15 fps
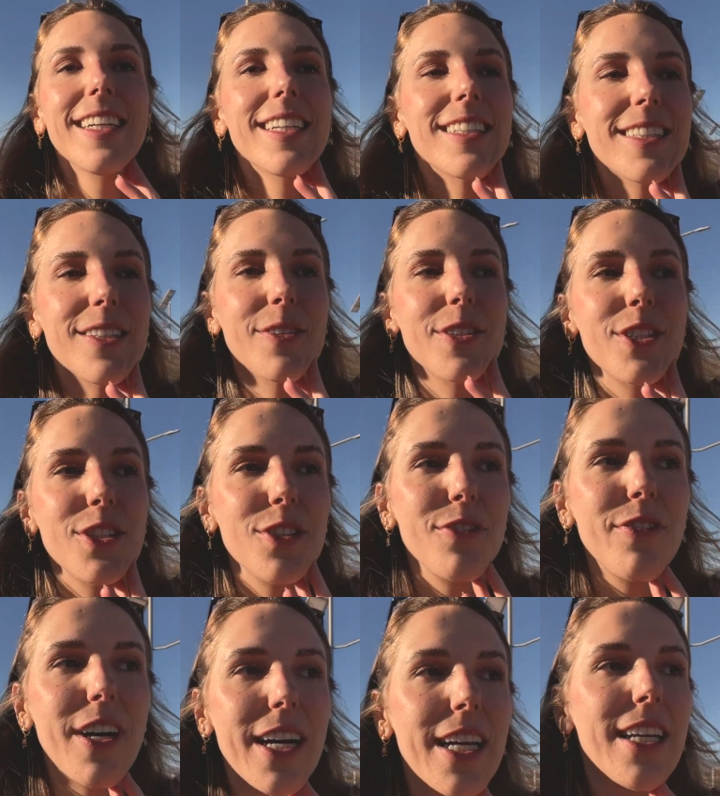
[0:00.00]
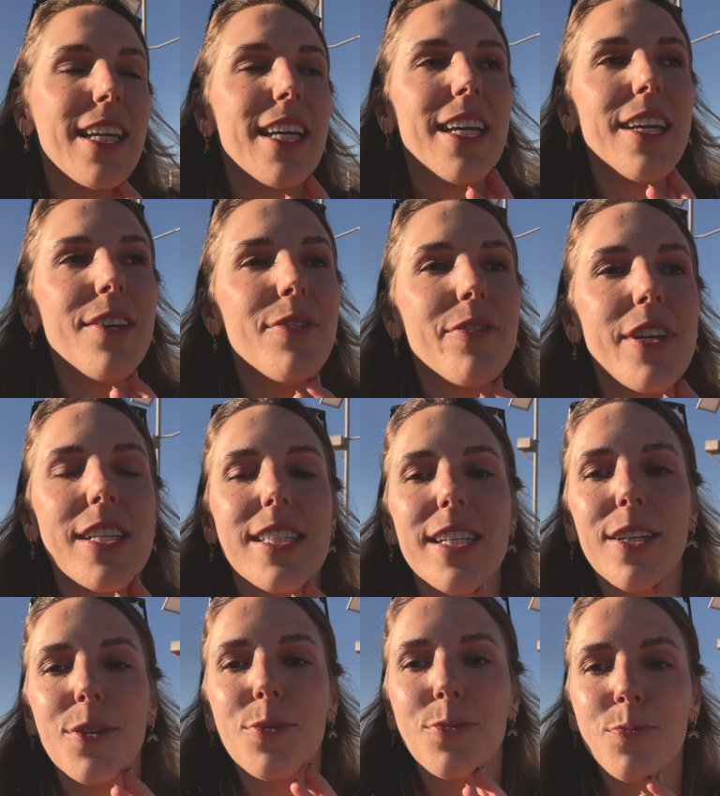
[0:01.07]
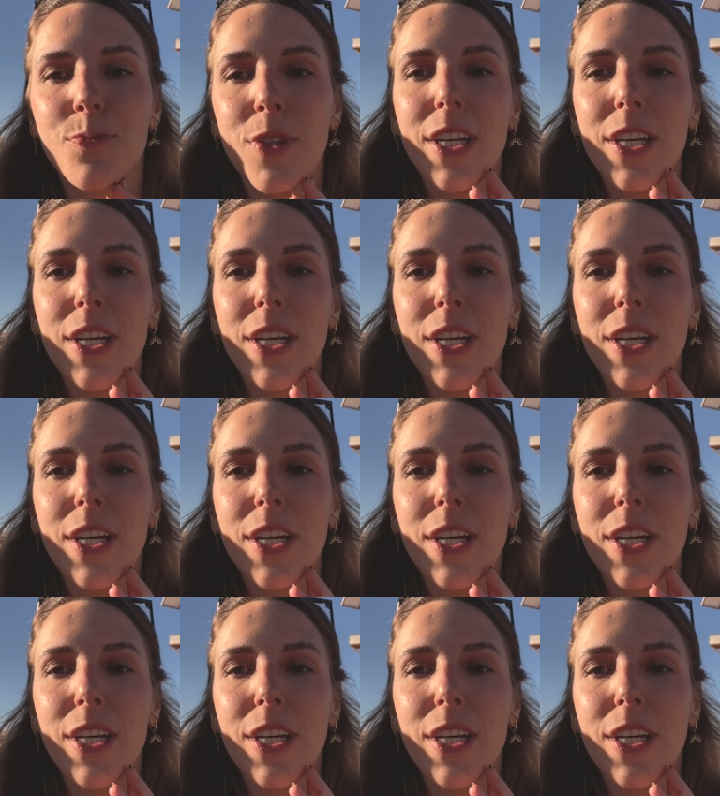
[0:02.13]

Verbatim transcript: Então a gente vai ir fazer um,